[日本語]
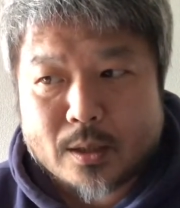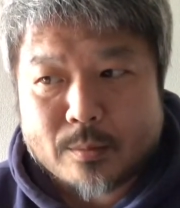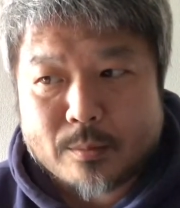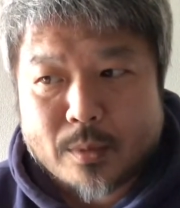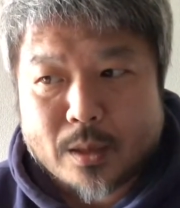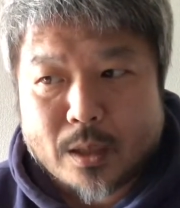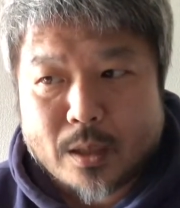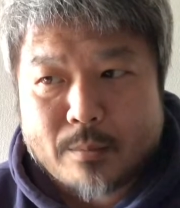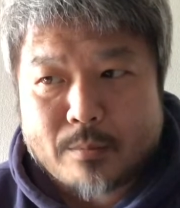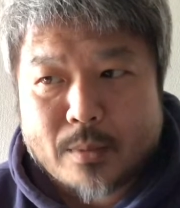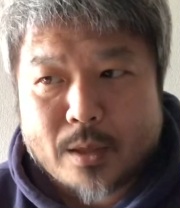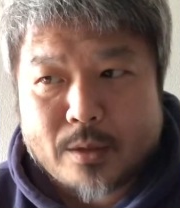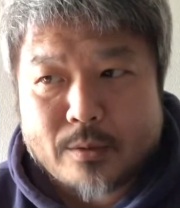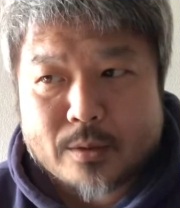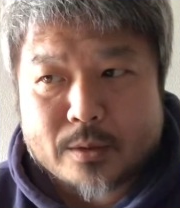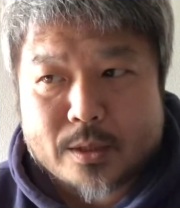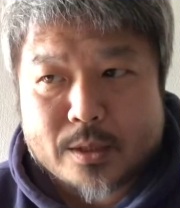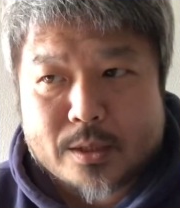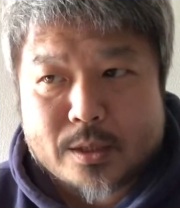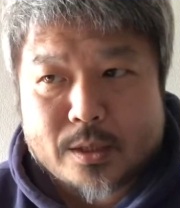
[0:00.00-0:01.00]
まあ、あんまり
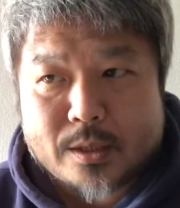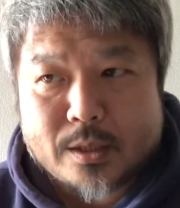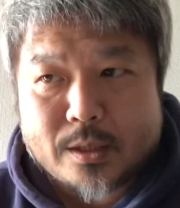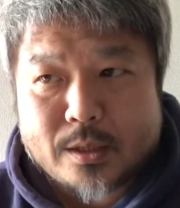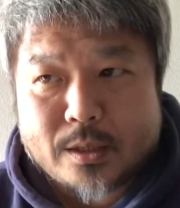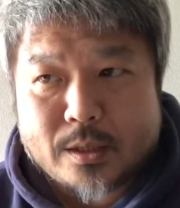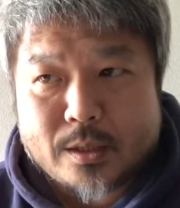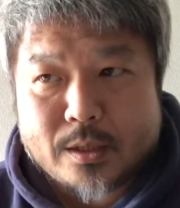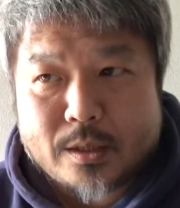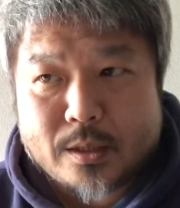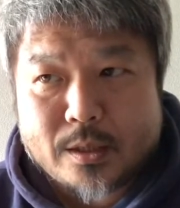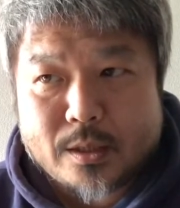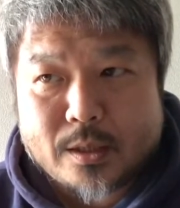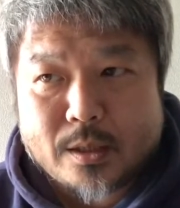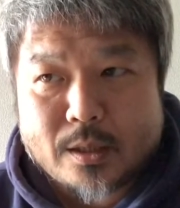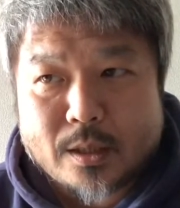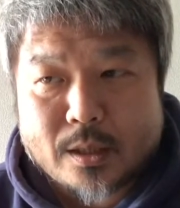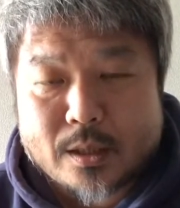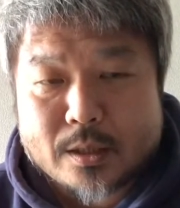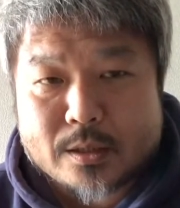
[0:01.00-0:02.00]

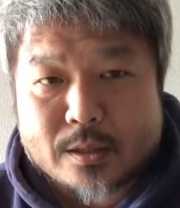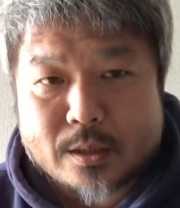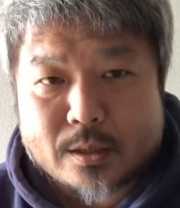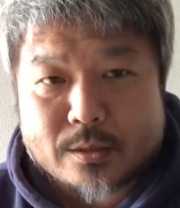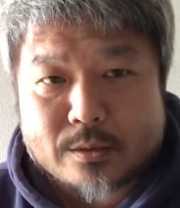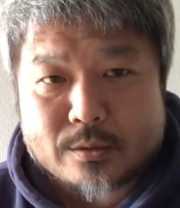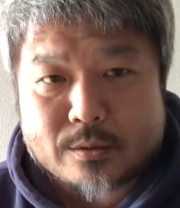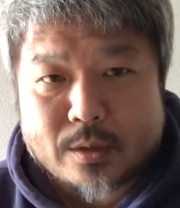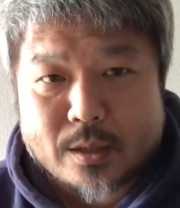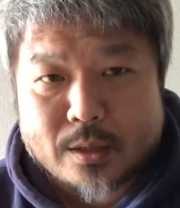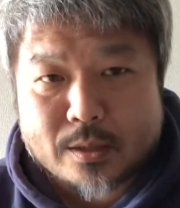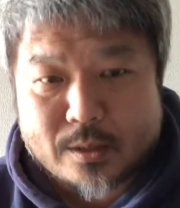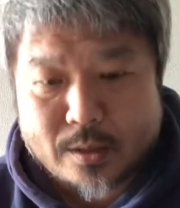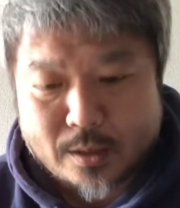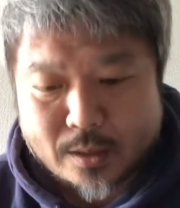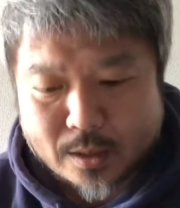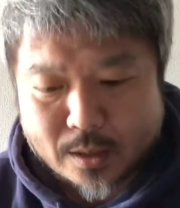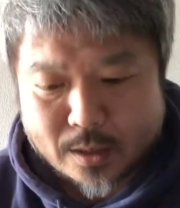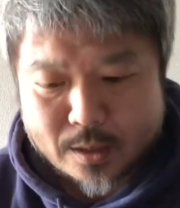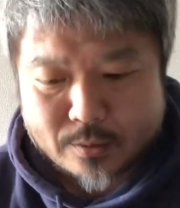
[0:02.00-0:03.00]
私が接する学
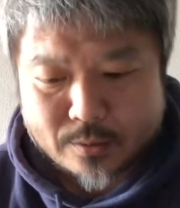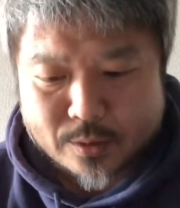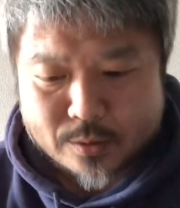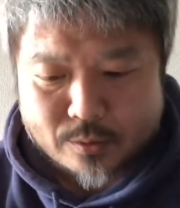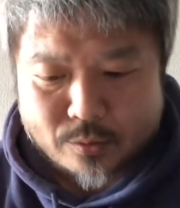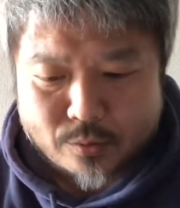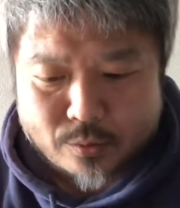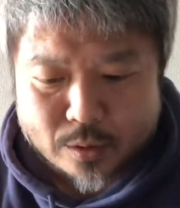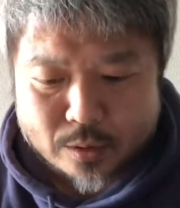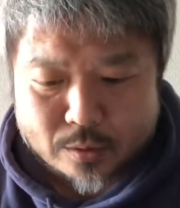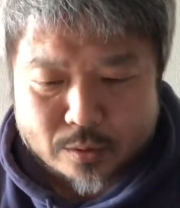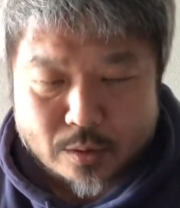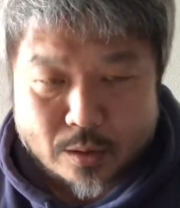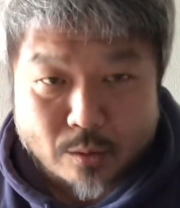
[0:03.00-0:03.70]
生の中にはそういっ